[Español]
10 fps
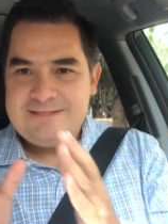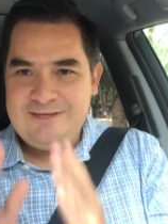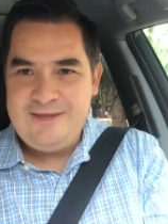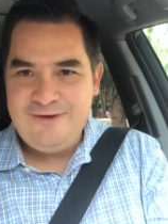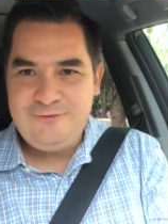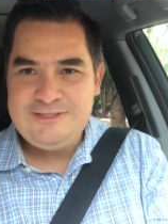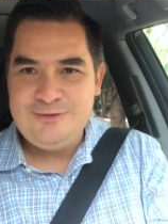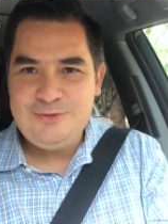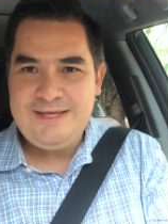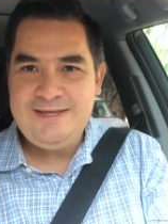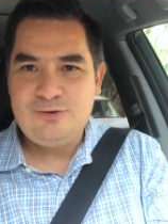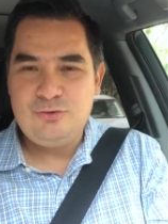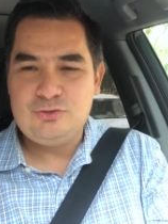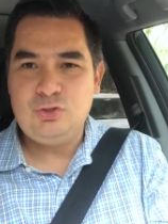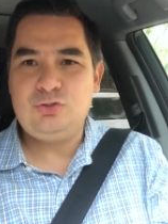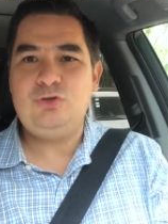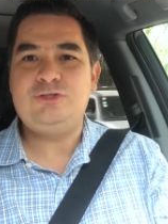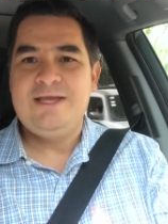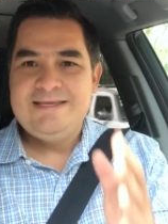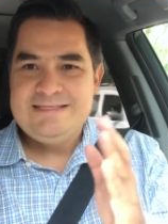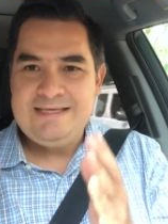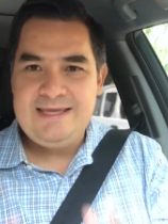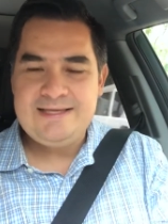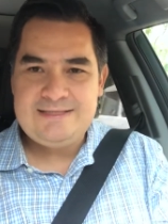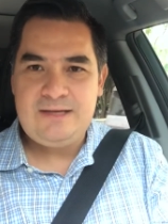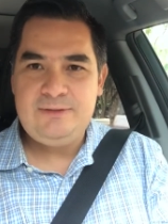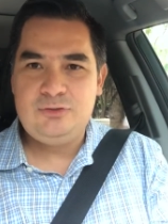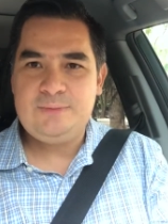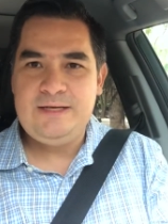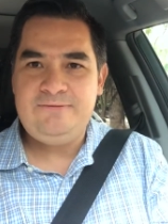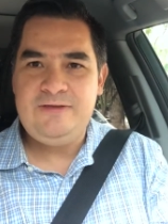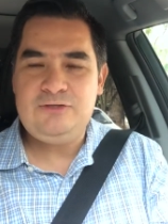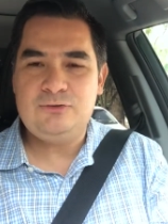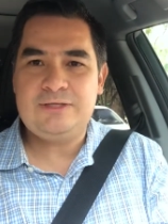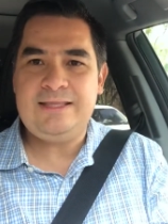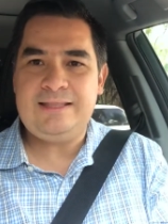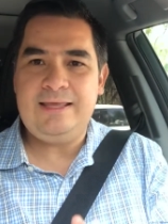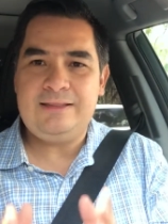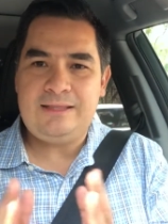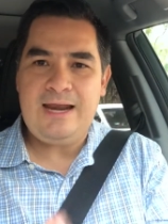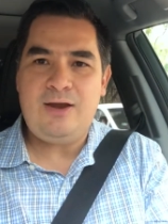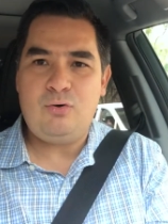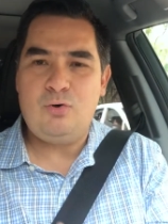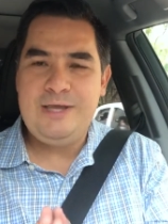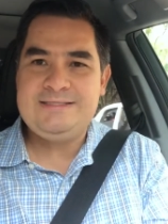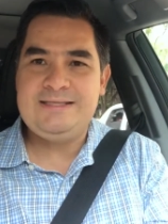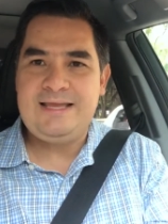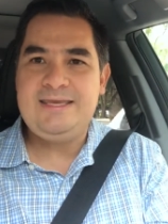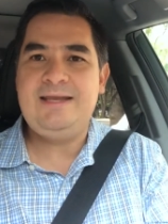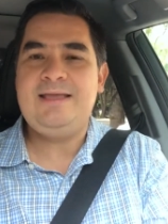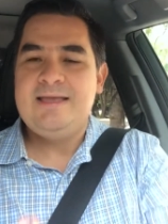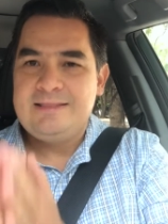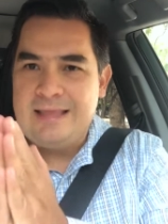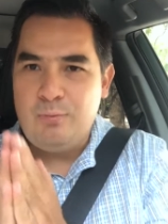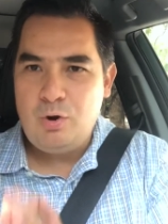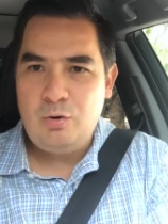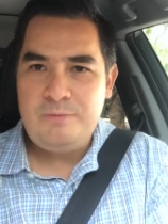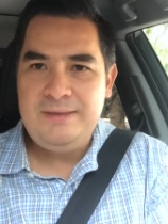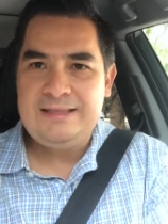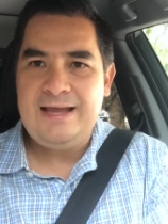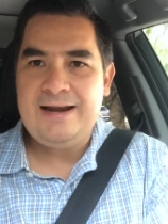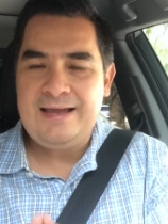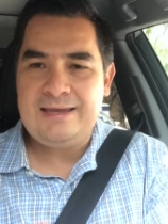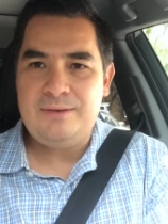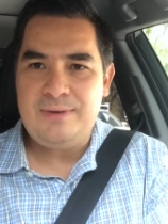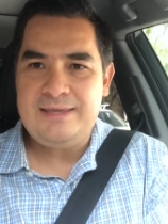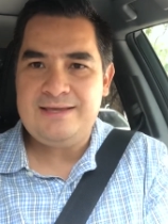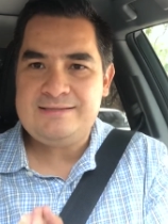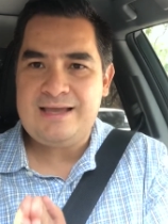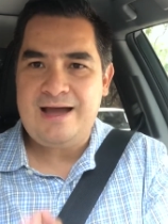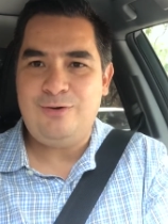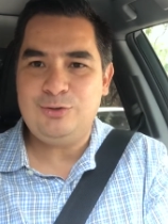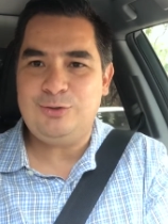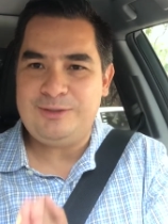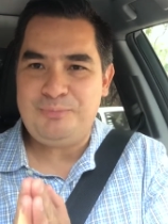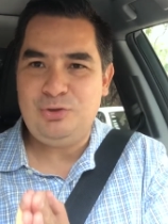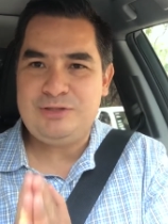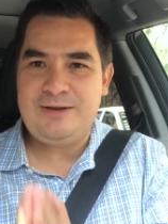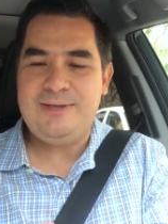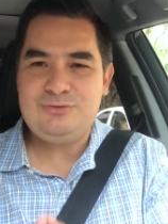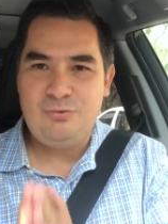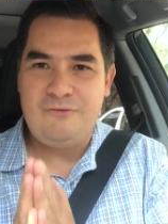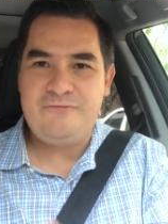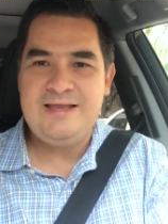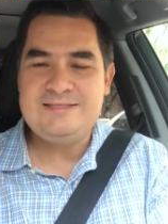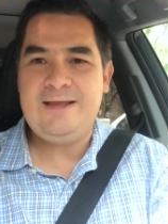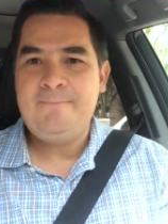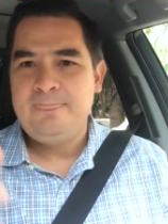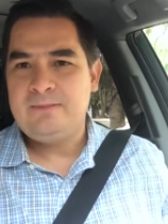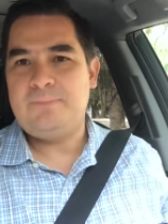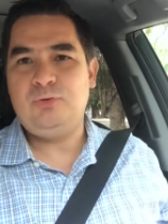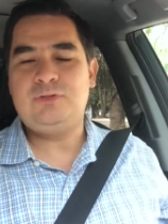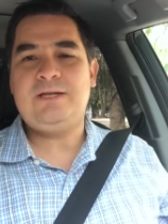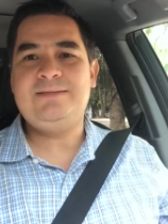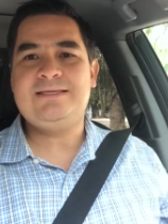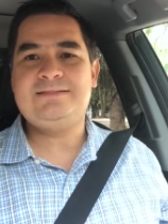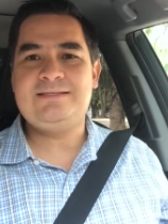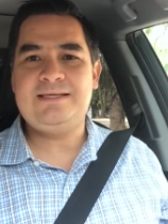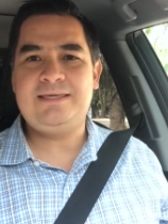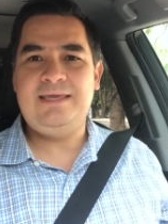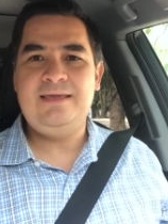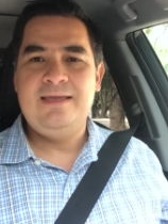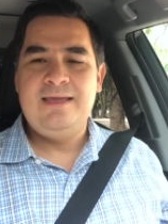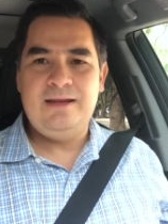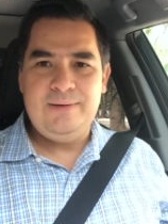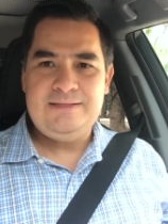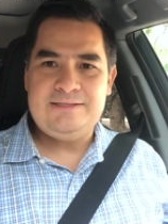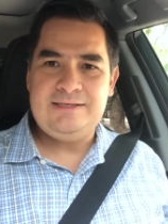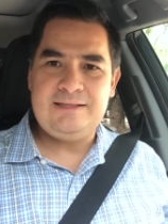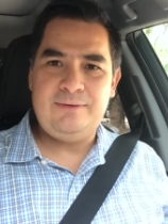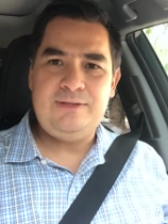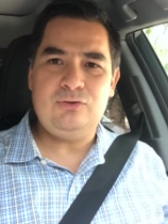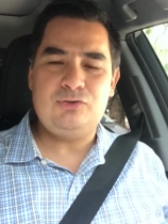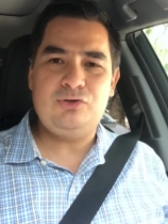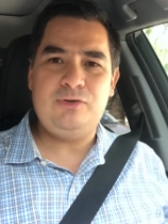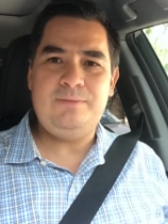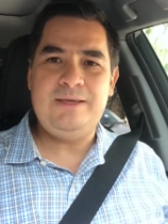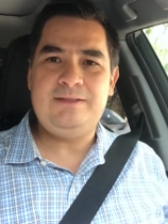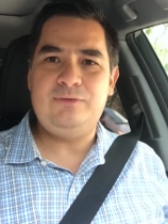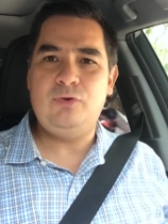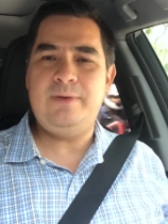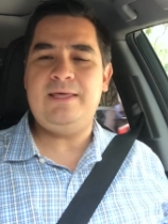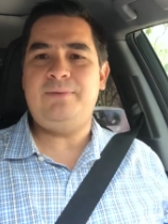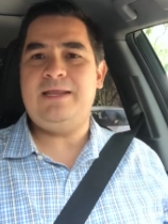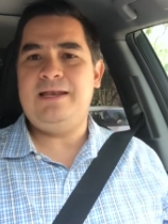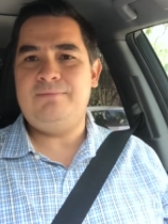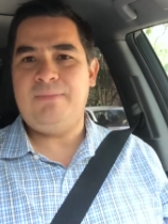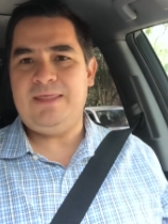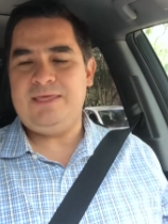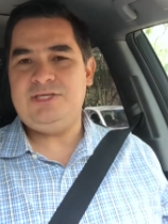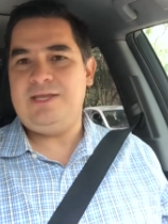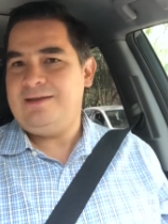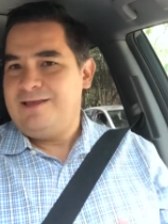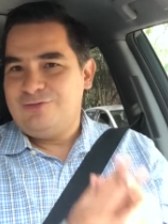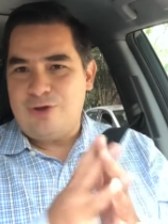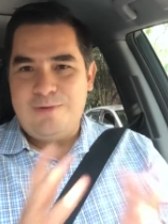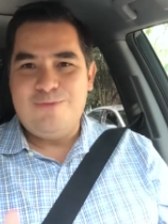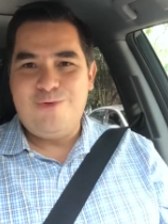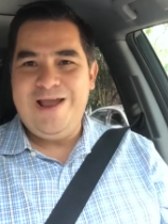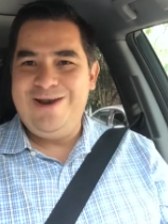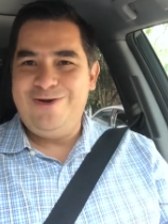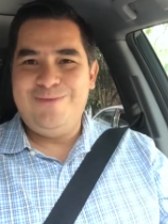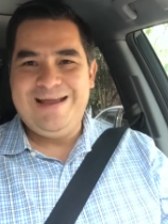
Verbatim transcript: si ya fuiste a un taller con nosotros, si ya sabes los beneficios que te trajo ese taller, te vuelvo a invitar a que vayas a otro. Te pido otra vez tu confianza. Te pido otra vez que estés aquí el 27, 28 y 29 de abril en Medellín. Toma un vuelo,